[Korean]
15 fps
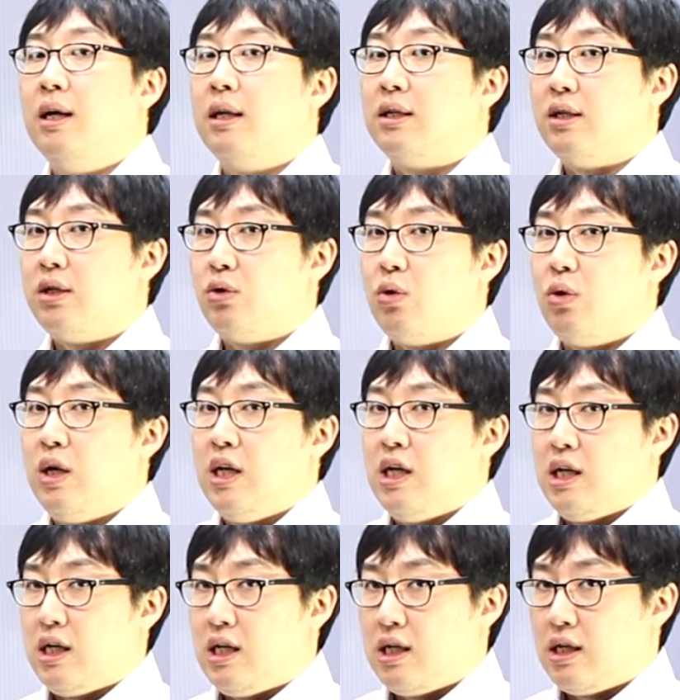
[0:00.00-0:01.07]
그리고
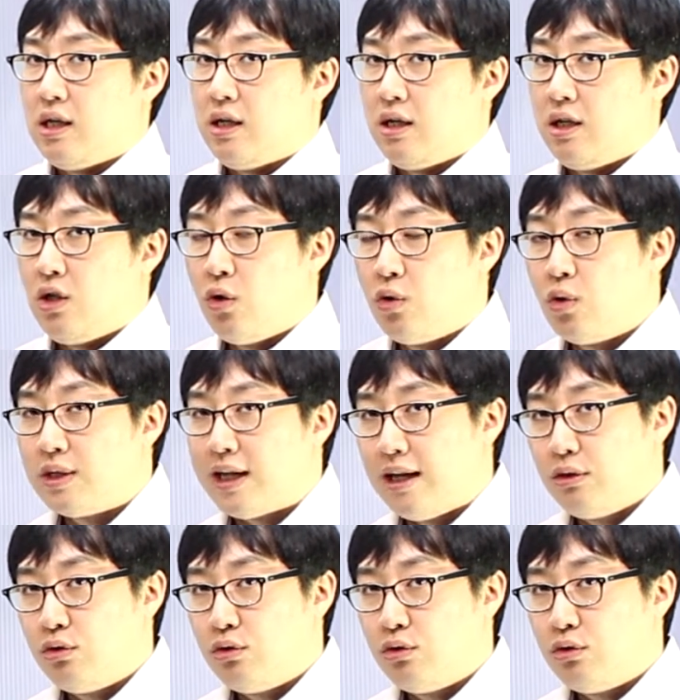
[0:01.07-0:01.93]
어, 형용사,